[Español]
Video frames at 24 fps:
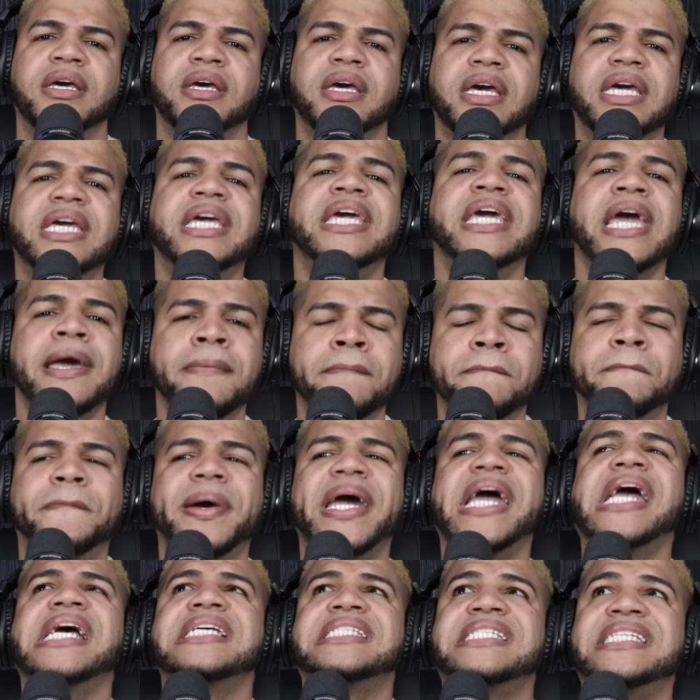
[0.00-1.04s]
Y en
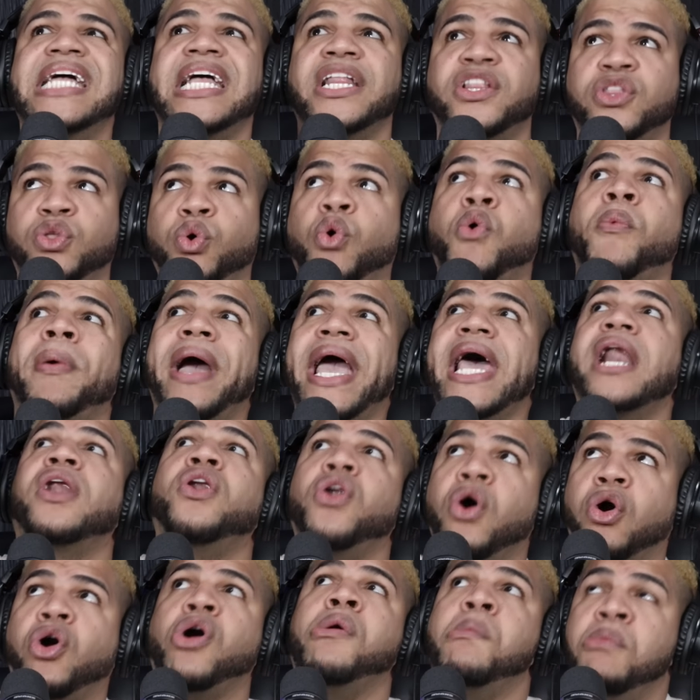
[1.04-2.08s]
vez de tú
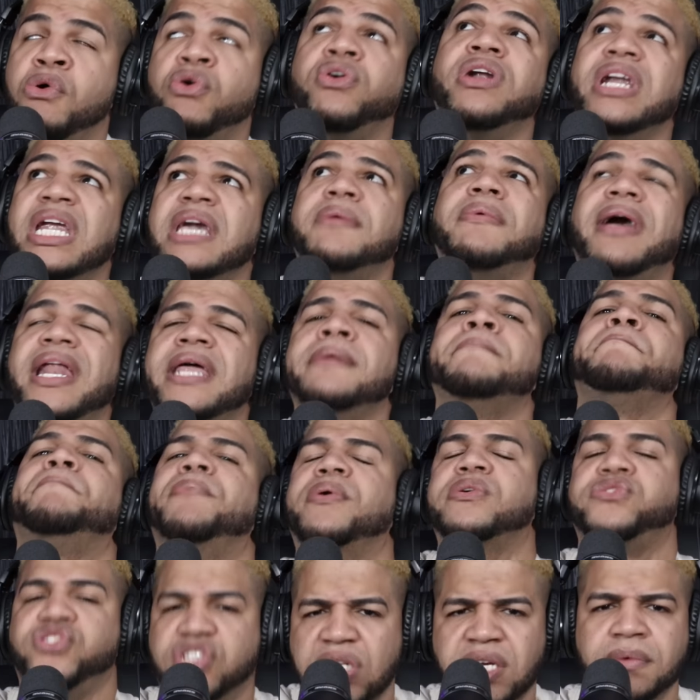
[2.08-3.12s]
verlo como un nivel
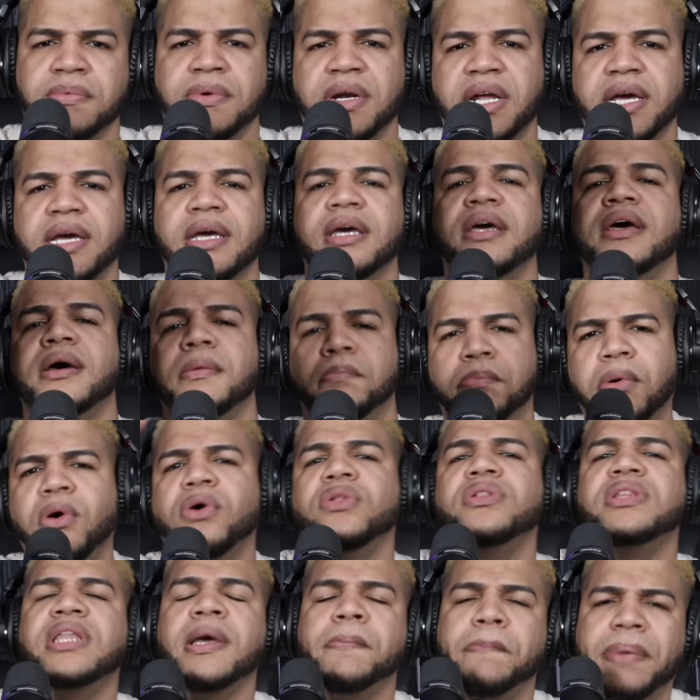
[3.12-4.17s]
imposible,
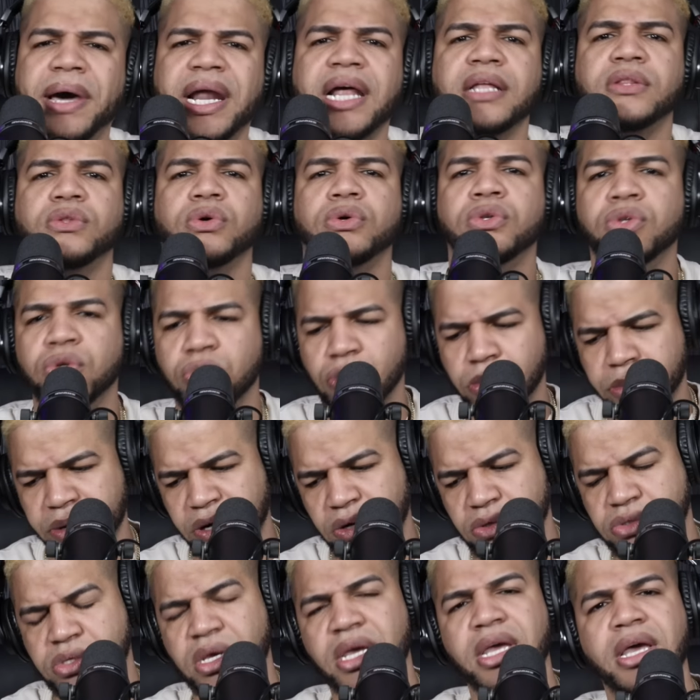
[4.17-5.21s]
Ponte para tus
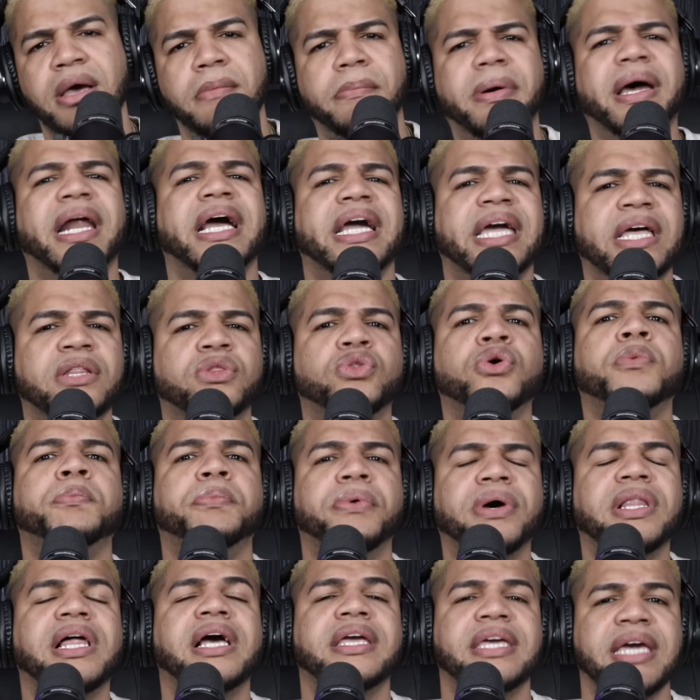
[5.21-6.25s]
números para que tú
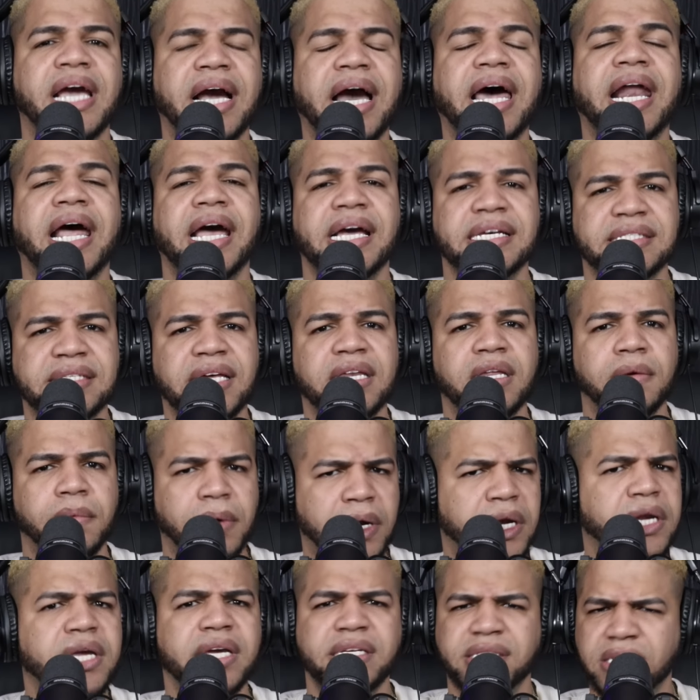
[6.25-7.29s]
puedas llegar a ese nivel.
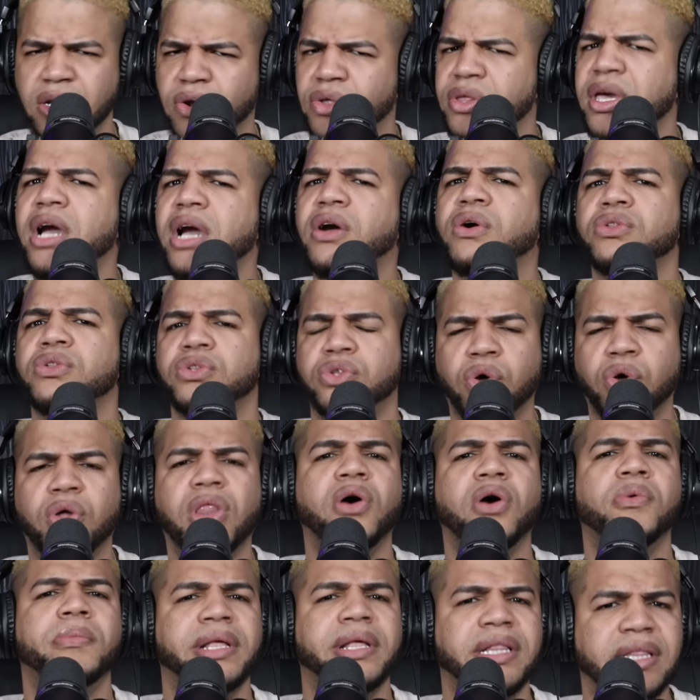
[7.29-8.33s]
Y se lo dije con toda
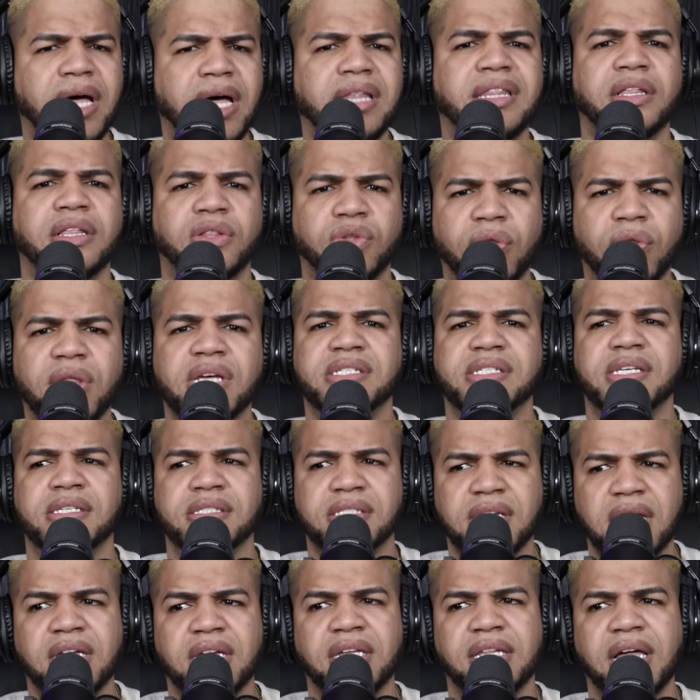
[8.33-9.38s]
humildad y toda
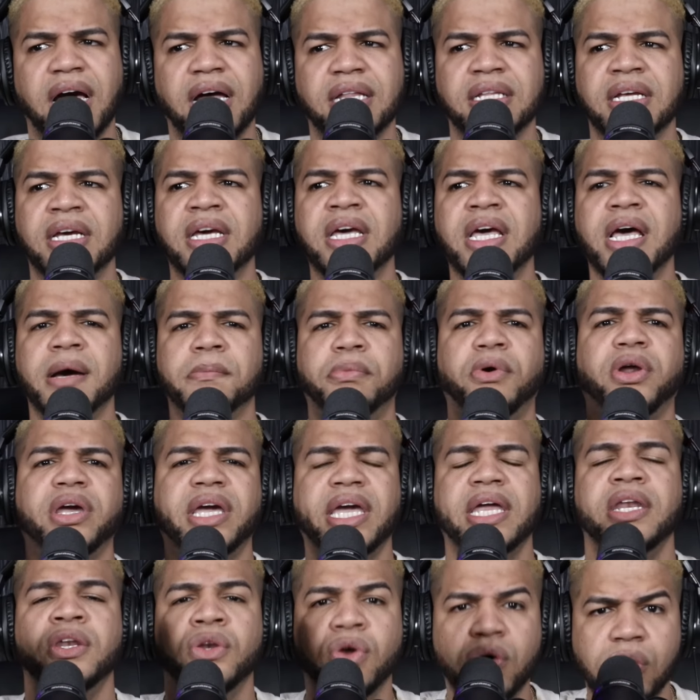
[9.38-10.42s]
sinceridad, porque
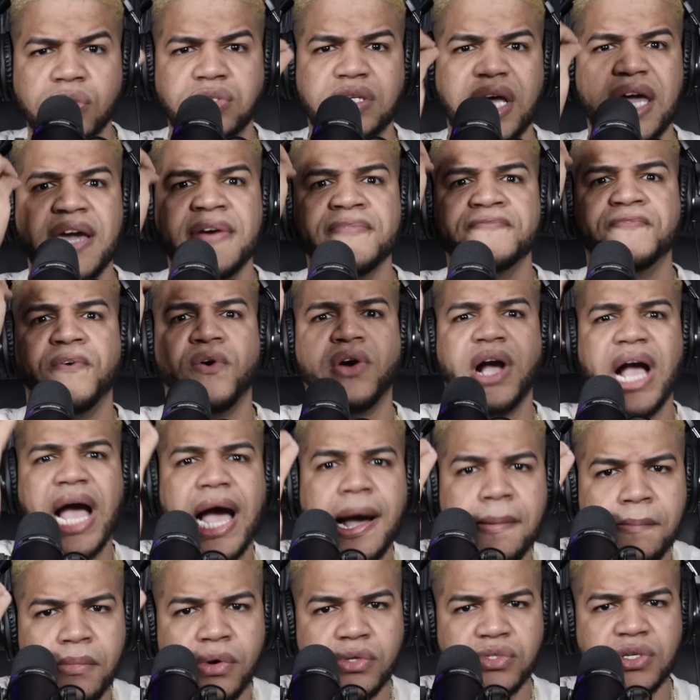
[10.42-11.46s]
nos
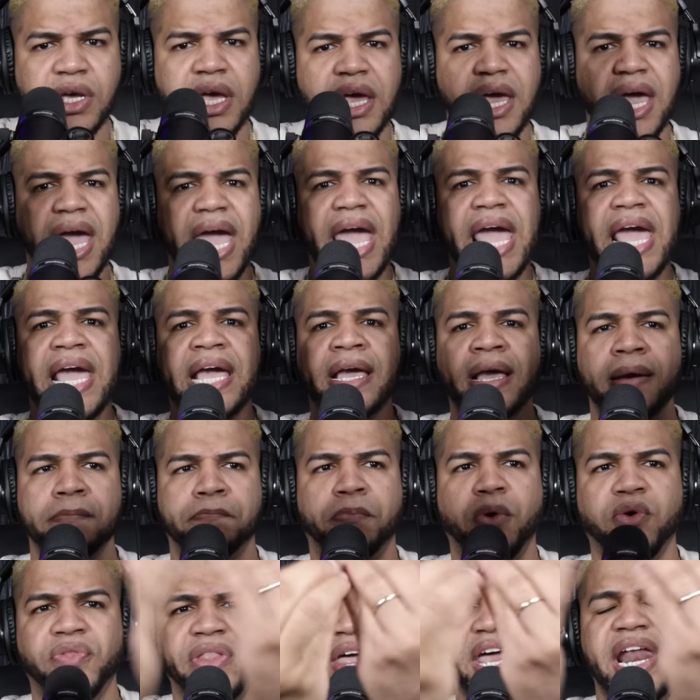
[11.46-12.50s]
enfocamos en
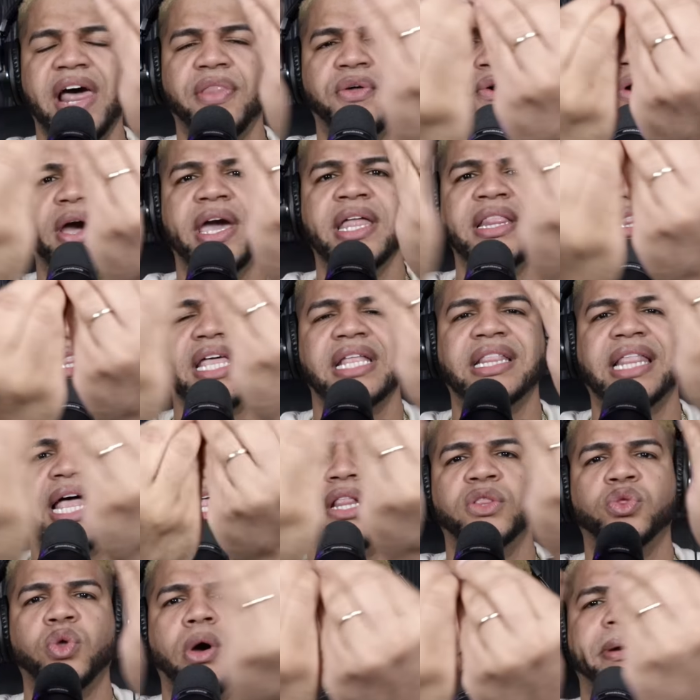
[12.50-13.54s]
poner a dos gente
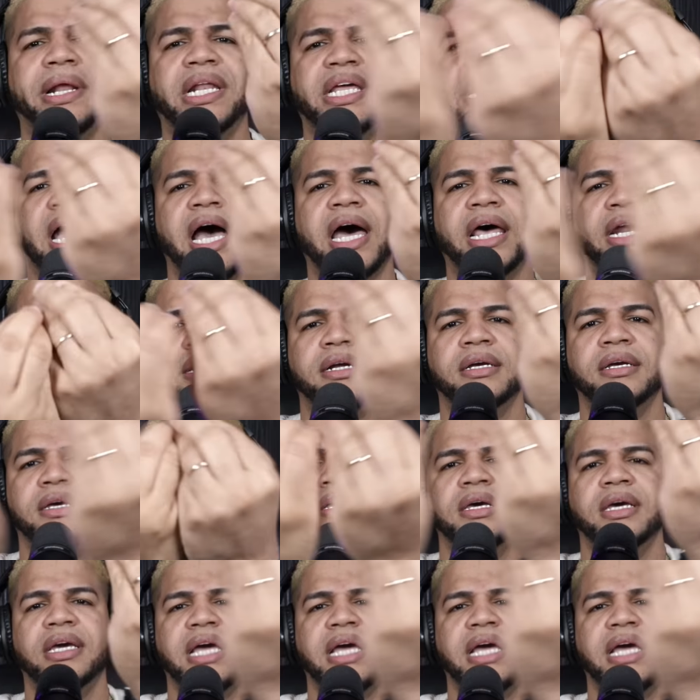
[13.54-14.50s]
tanto a pelear y